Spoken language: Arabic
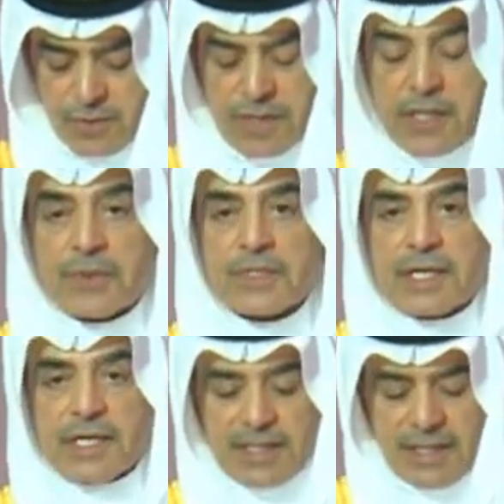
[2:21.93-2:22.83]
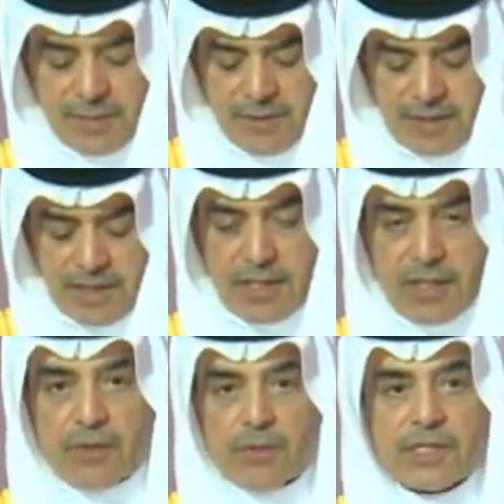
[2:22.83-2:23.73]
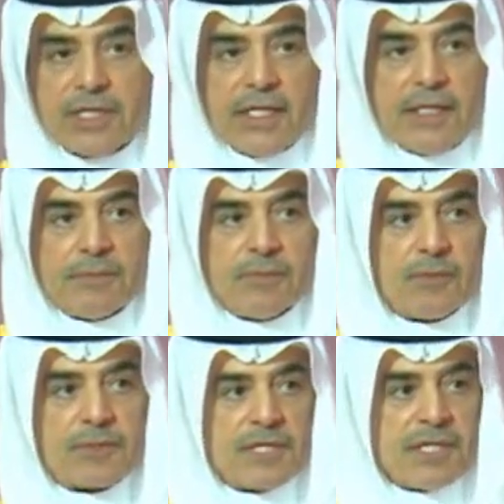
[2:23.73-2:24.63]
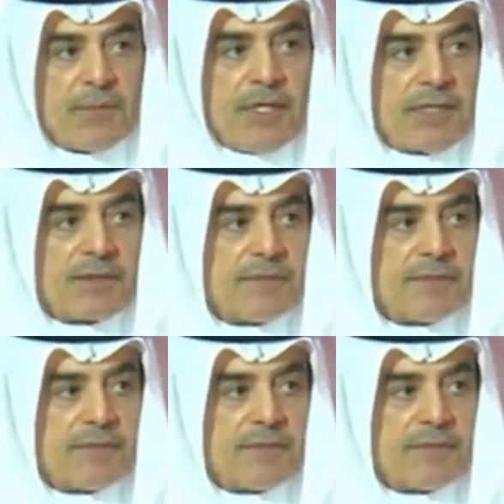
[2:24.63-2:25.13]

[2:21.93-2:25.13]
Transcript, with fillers: لوزراء التربية والتعليم السلام عليكم